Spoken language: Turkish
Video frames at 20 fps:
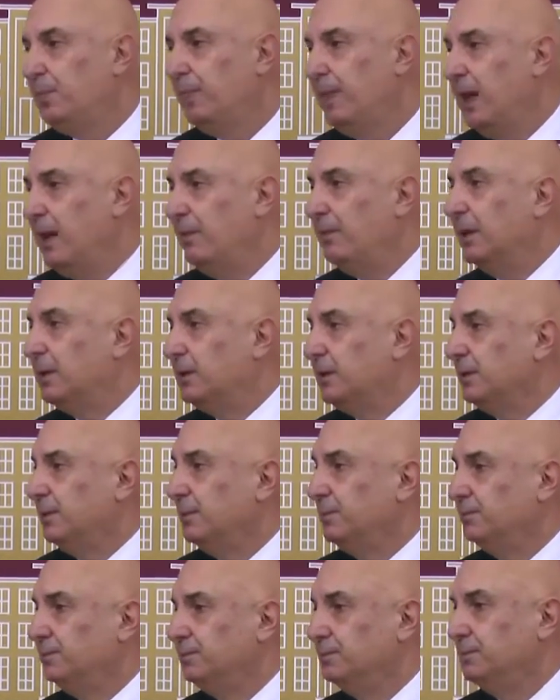Evet.
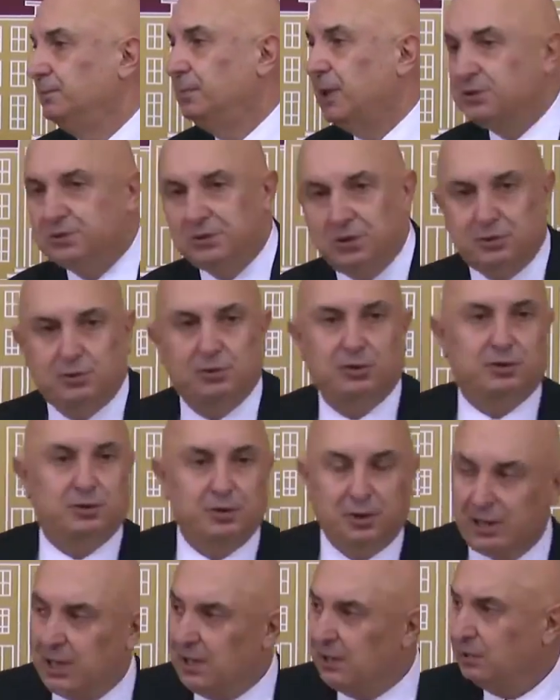Başka
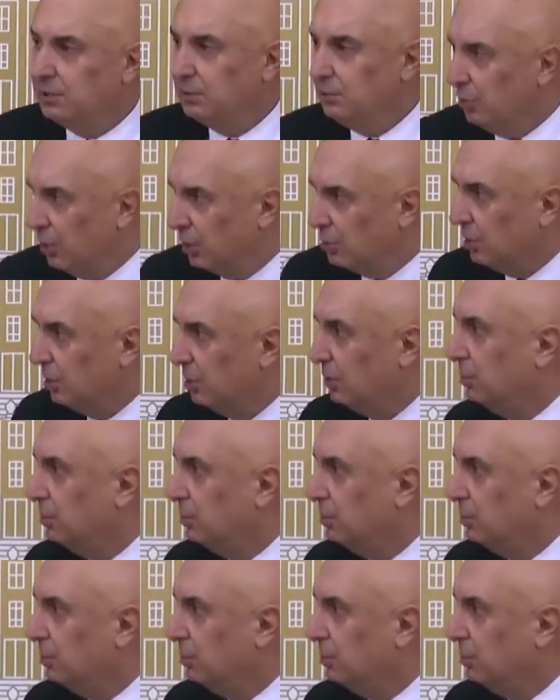sorusu olan yok.